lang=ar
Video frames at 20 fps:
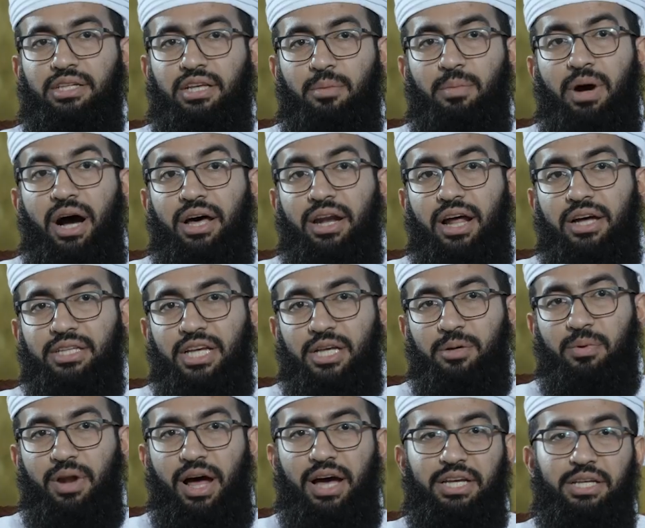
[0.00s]
كما أراد
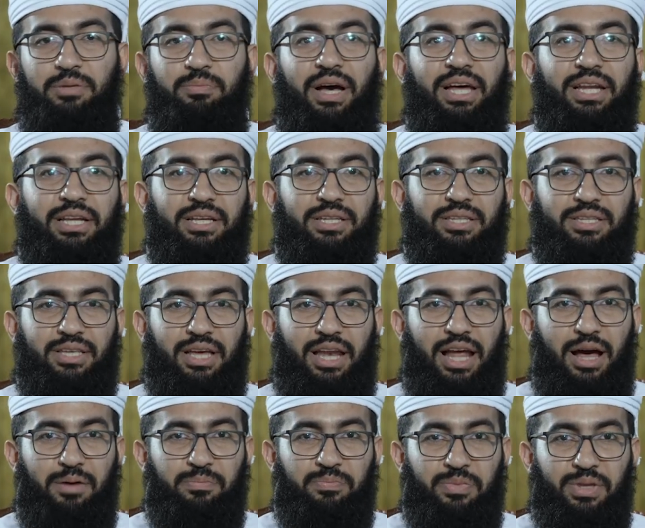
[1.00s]
إبراهيم عليه
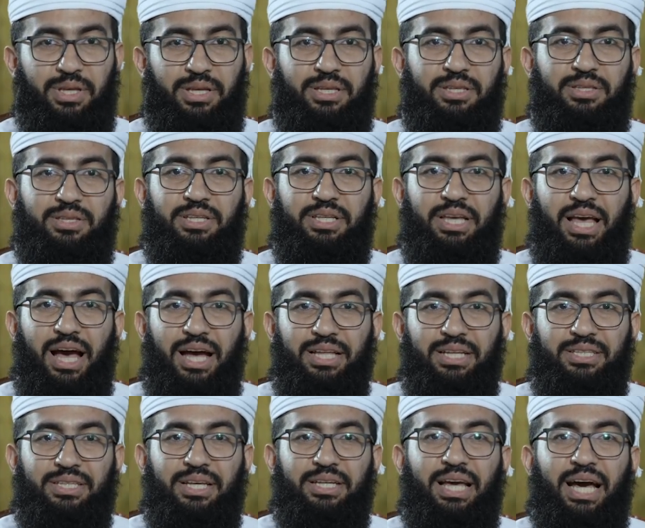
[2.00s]
السلام
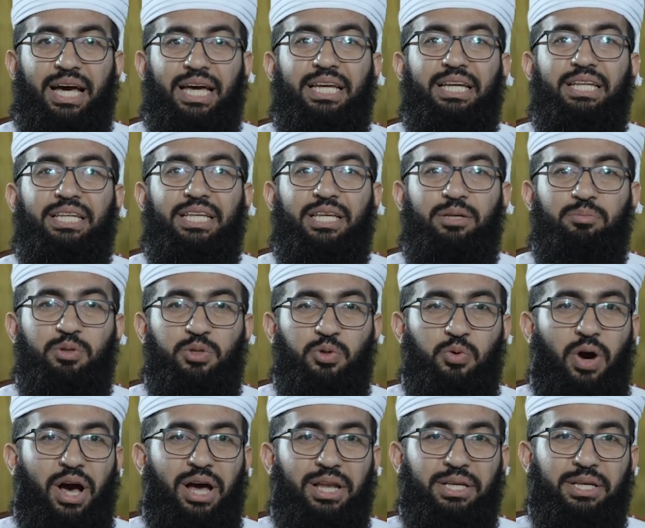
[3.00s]
زيادة يقينه
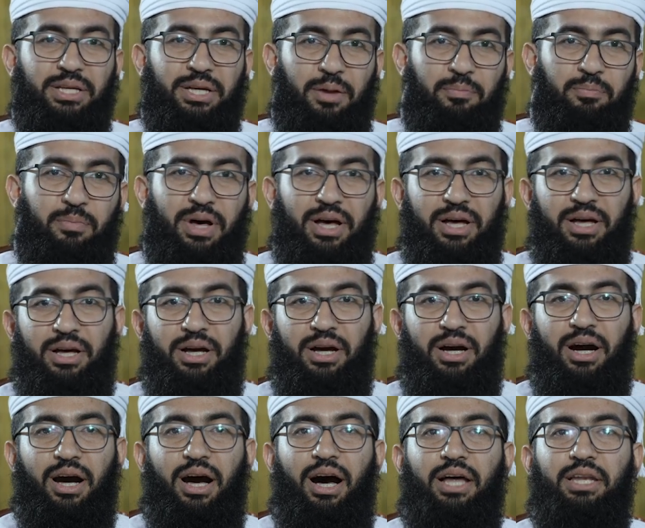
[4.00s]
بسؤاله ربه
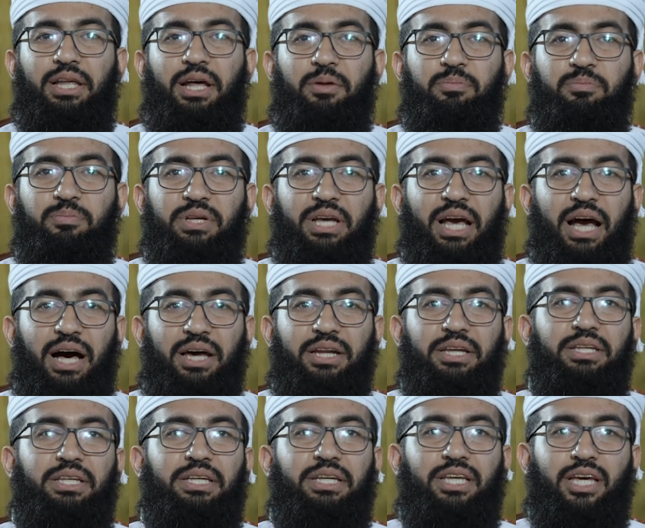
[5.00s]
قال ربي
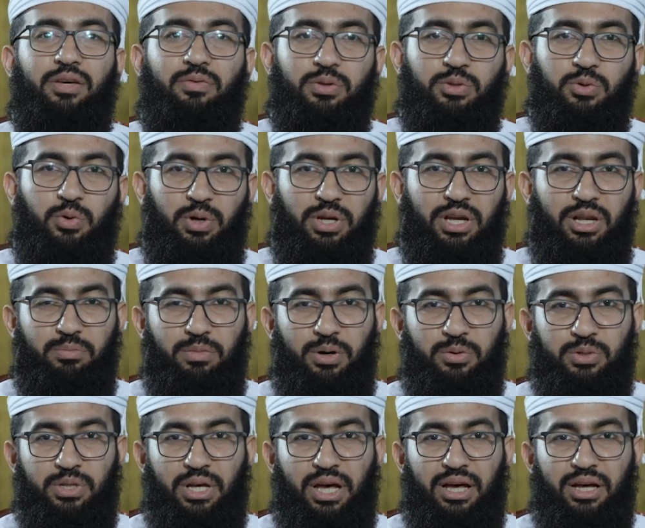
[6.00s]
أرني كيف تحيي
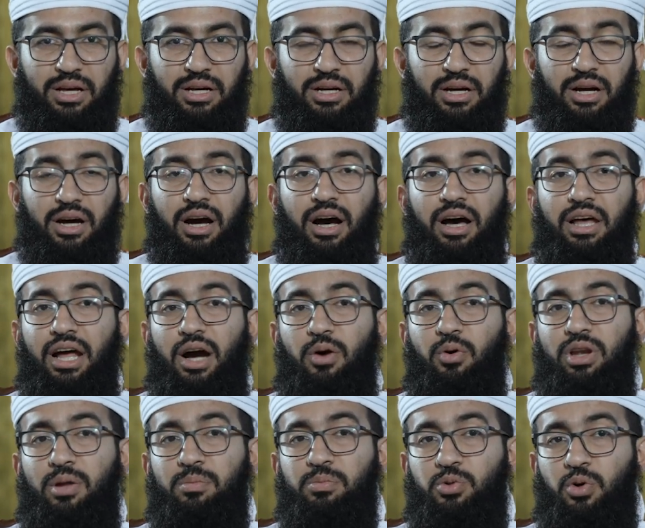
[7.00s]
الموتى قال
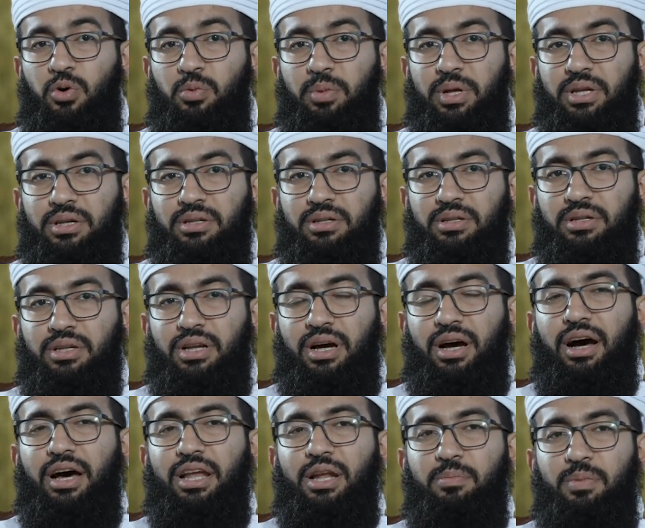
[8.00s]
أولم تؤمن
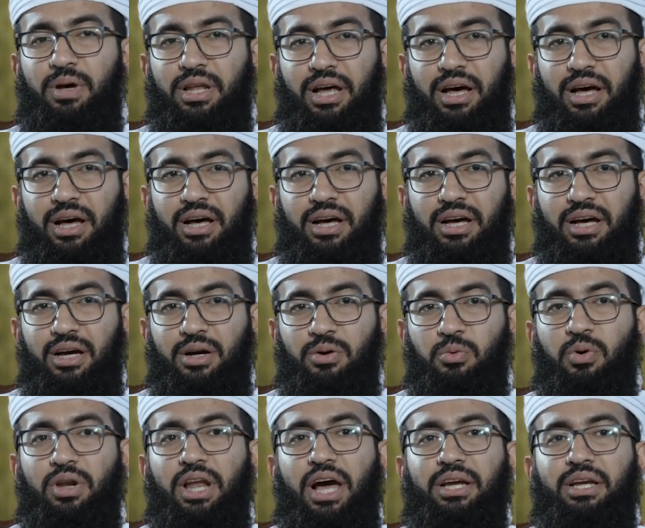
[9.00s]
قال بلى
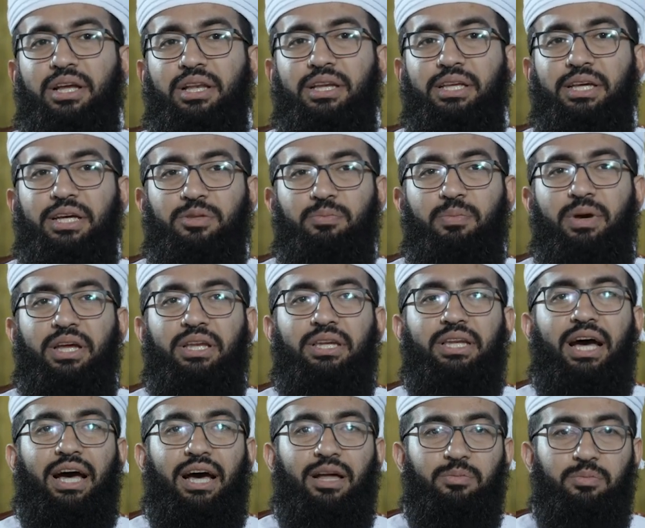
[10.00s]
ولكن
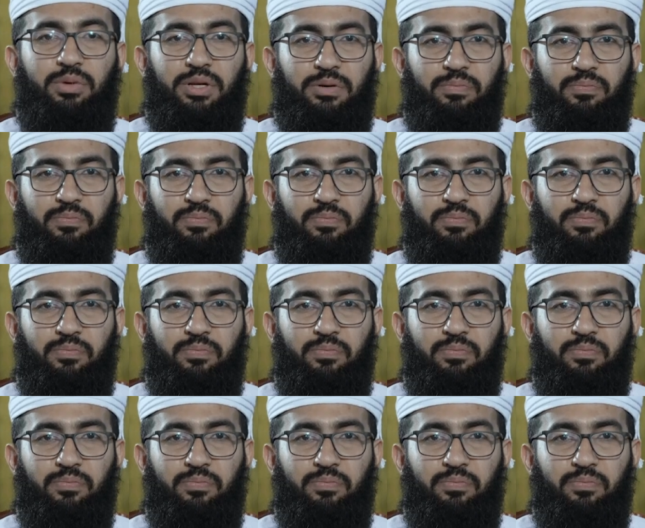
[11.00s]
ليطمئن قلبي